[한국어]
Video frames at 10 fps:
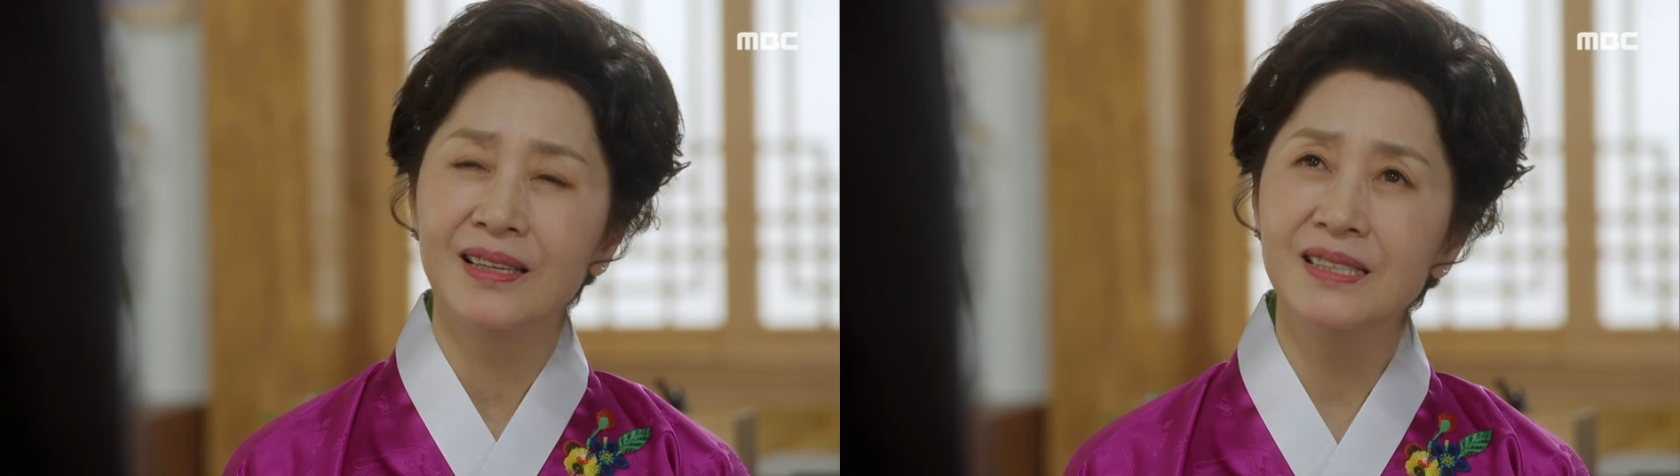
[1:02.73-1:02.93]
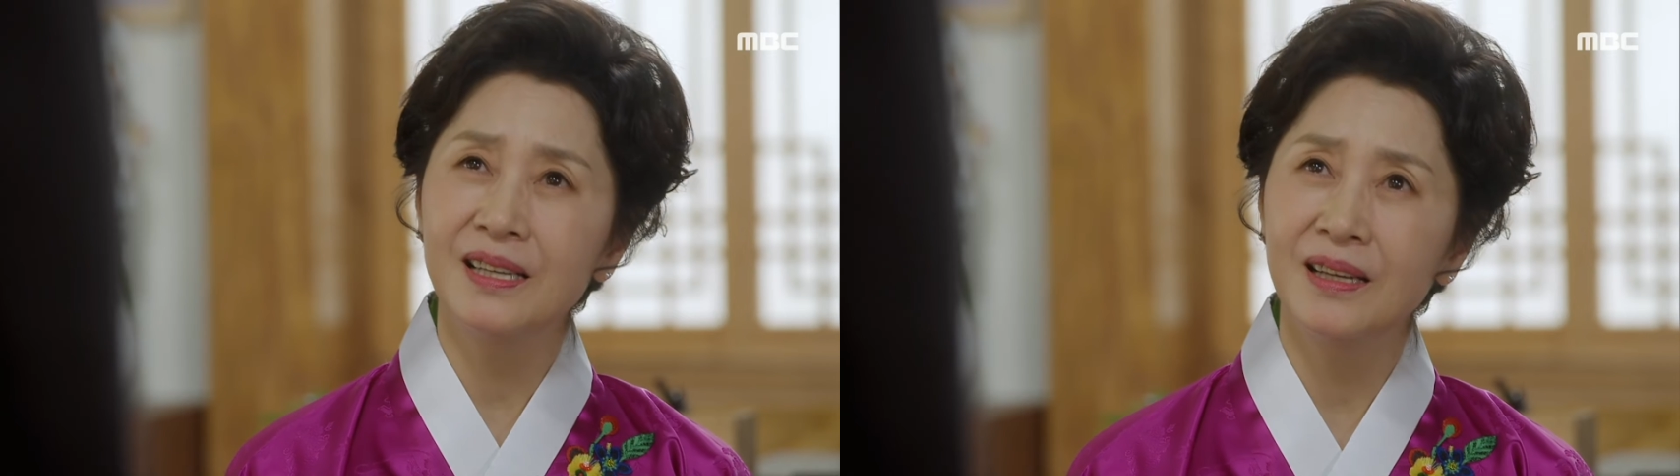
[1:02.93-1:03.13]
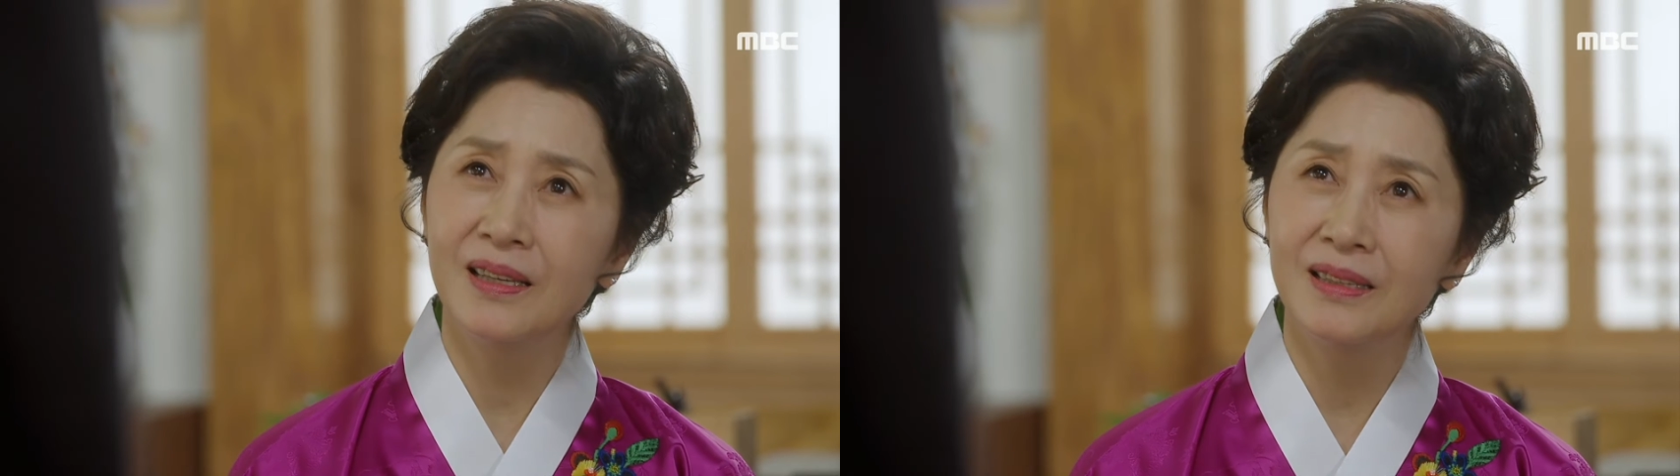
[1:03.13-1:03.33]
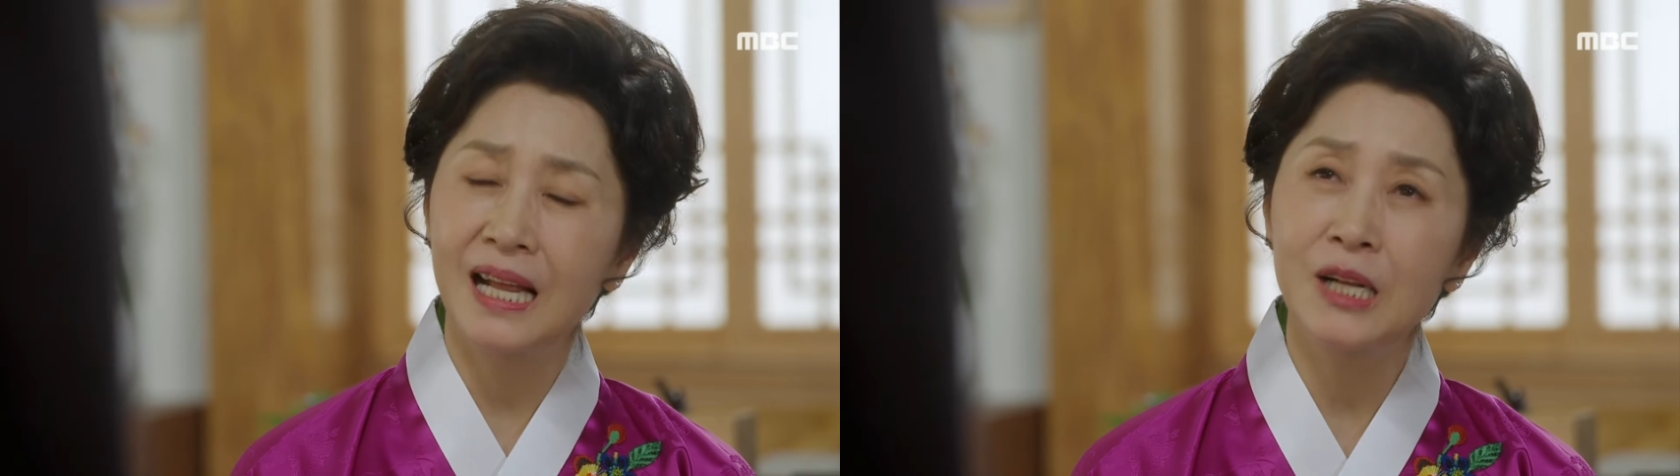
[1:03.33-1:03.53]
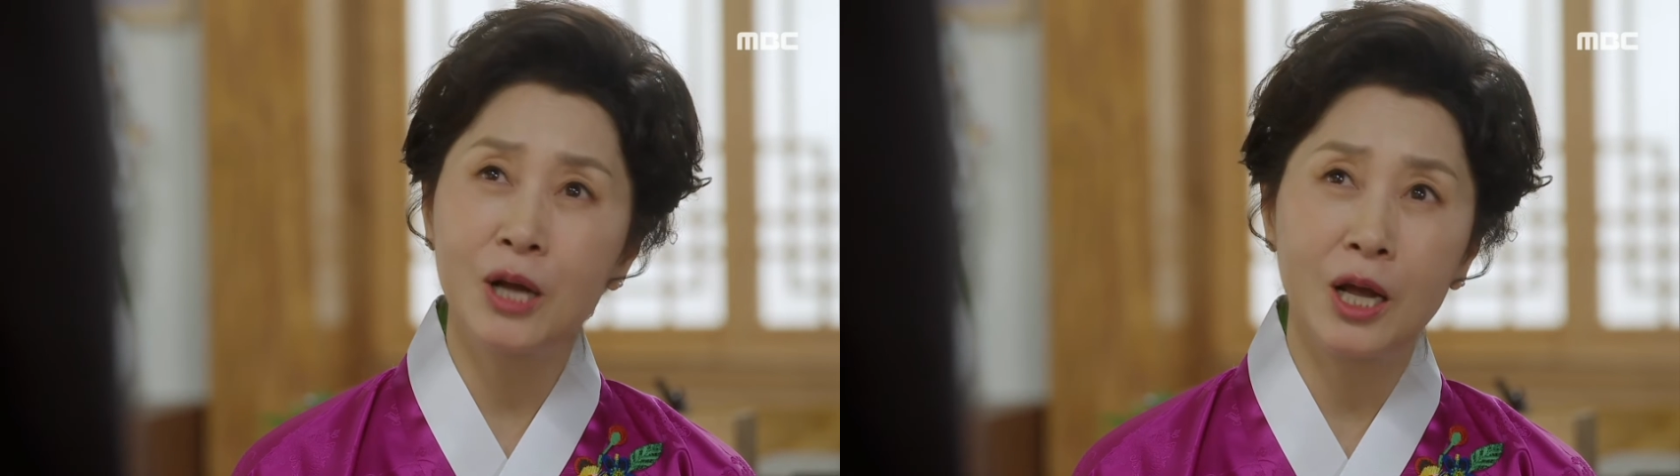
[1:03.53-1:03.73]
이제
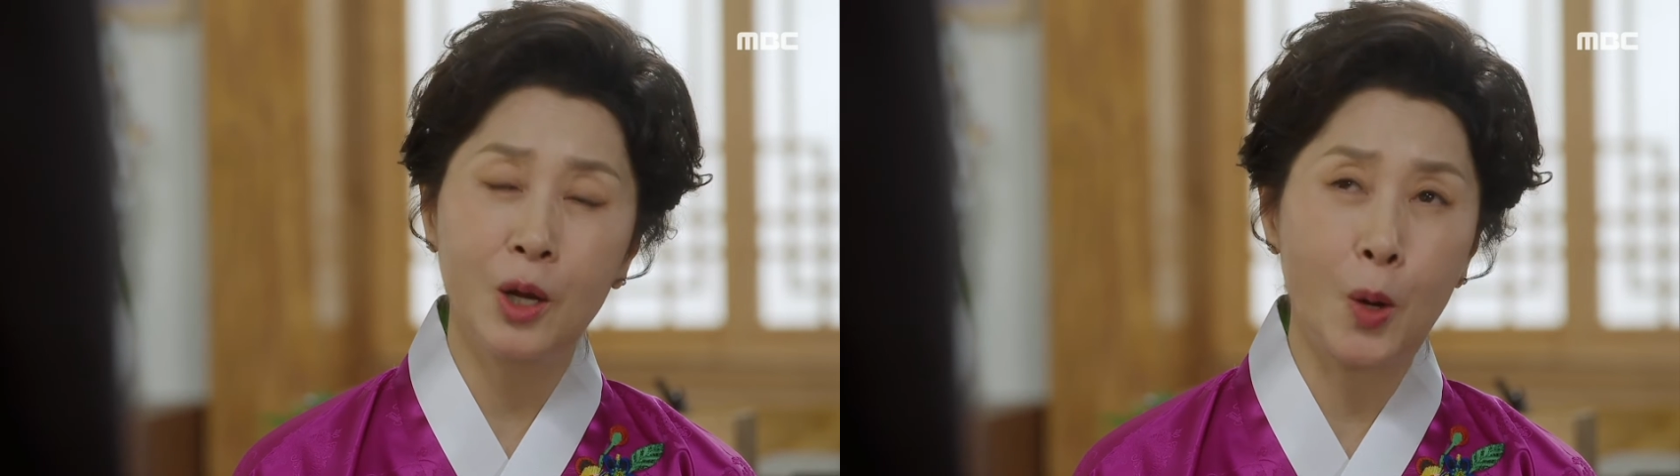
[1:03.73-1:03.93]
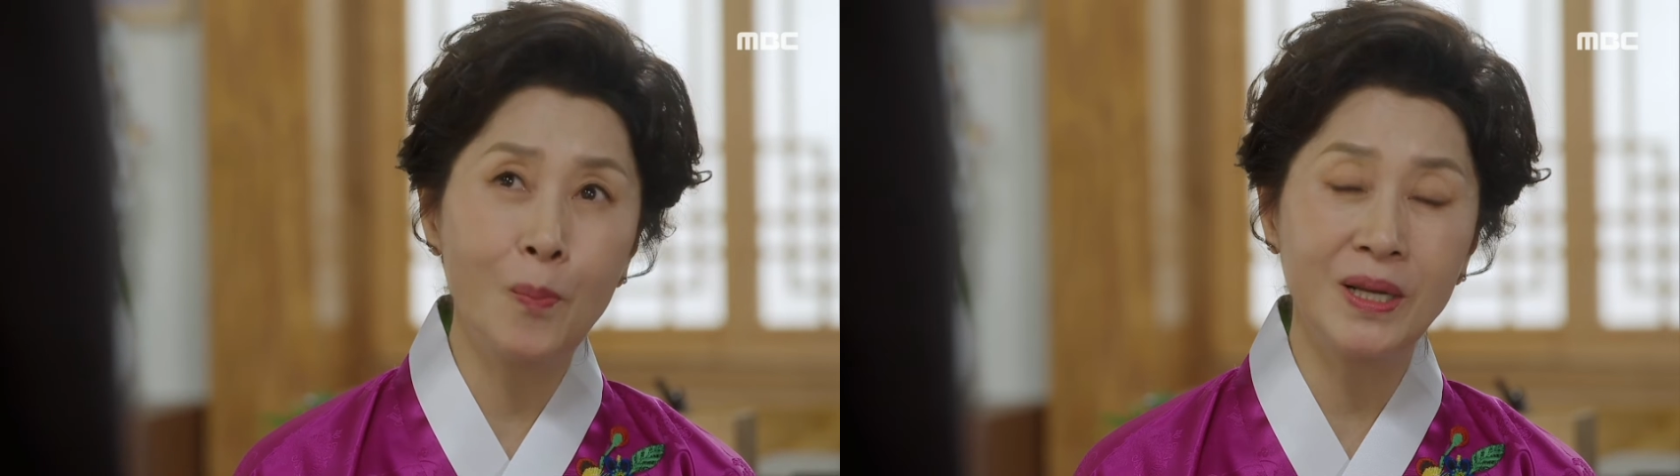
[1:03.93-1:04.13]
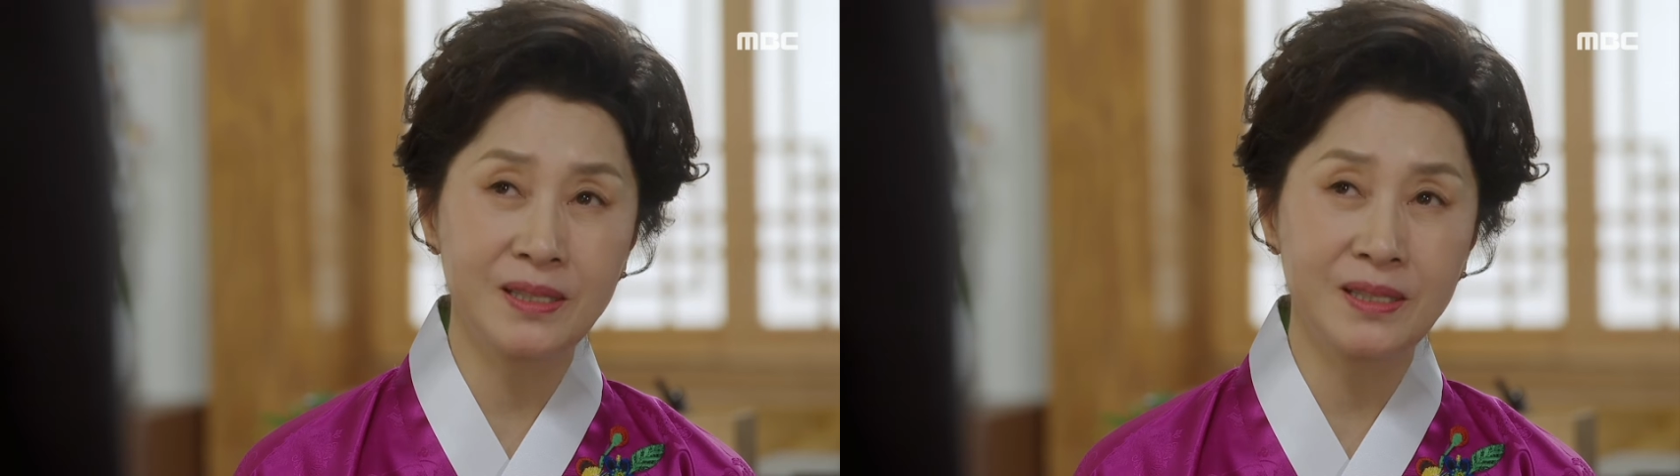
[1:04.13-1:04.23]
딸과 엄마